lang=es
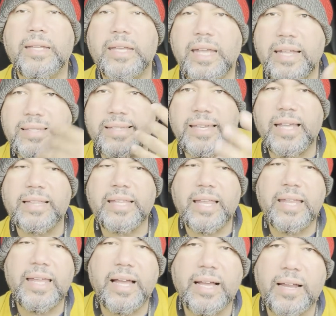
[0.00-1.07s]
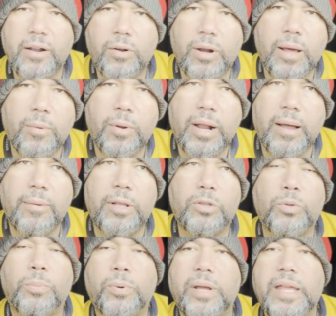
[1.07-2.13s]
y en siete días, creo, laborable...
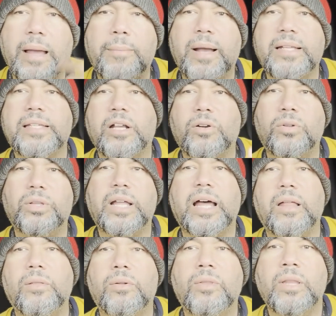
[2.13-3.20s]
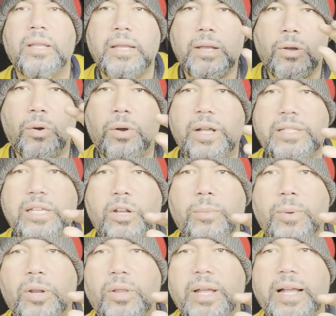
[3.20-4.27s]
tú puedes llamar a ese condado con ese
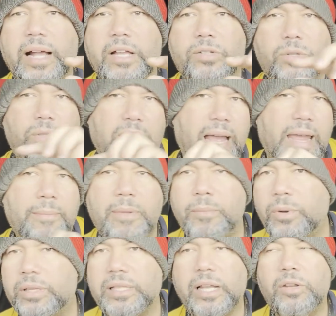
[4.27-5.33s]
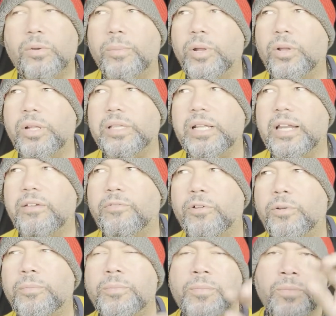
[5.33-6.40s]
número de casos. Ahí mismo está el número de
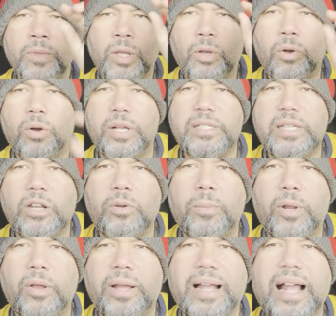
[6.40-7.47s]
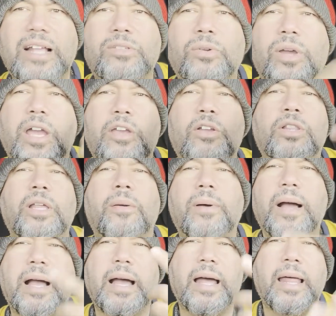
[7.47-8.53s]
teléfono. Con ese número de casos, ellos te
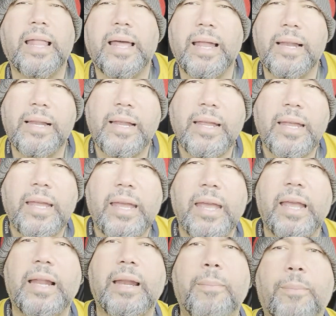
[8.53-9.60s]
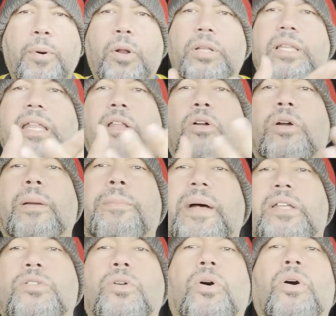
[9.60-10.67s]
van a dar el reporte de lo que
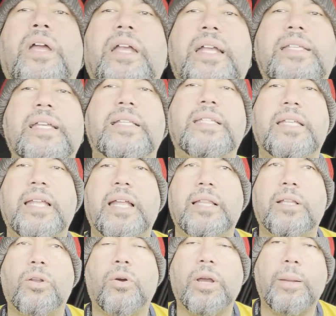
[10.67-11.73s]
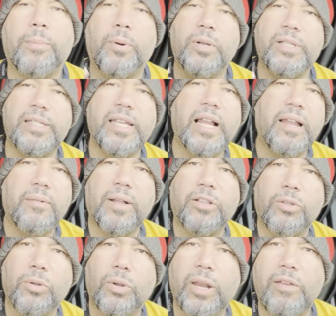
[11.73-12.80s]
pasó en ese accidente, lo que el policía
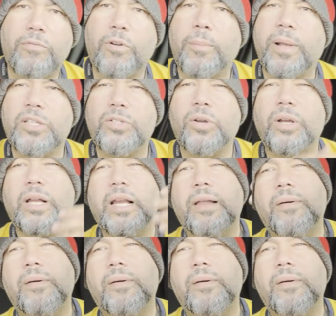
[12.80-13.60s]
levantó, la información que él